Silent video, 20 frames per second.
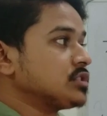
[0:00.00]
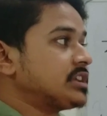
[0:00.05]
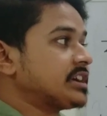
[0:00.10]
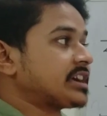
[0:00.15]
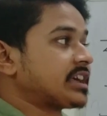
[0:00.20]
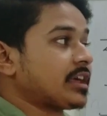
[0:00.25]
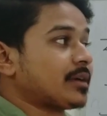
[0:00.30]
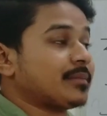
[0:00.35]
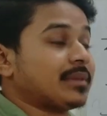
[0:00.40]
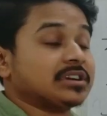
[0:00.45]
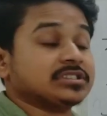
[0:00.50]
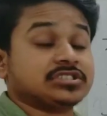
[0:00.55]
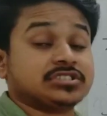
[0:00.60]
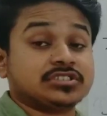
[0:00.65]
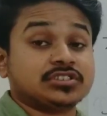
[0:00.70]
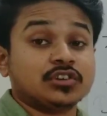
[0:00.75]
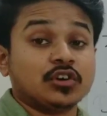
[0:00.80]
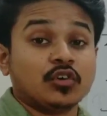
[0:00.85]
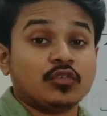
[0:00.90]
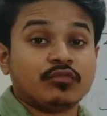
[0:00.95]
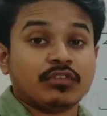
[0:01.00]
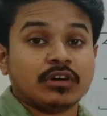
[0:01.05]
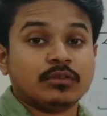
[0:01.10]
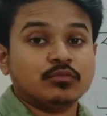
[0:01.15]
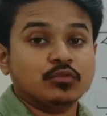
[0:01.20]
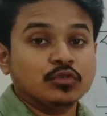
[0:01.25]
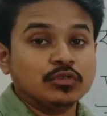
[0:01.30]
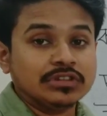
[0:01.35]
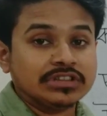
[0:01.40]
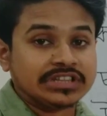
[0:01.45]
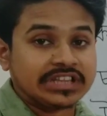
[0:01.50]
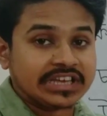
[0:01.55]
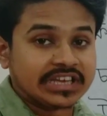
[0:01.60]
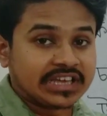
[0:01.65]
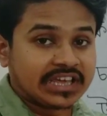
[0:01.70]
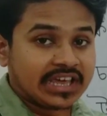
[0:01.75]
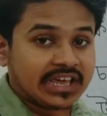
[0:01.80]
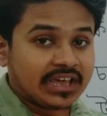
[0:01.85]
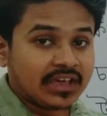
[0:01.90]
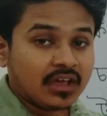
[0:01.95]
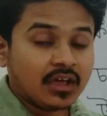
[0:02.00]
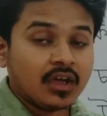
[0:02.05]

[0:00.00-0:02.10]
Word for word: থেকে বা জিহবা মূল থেকে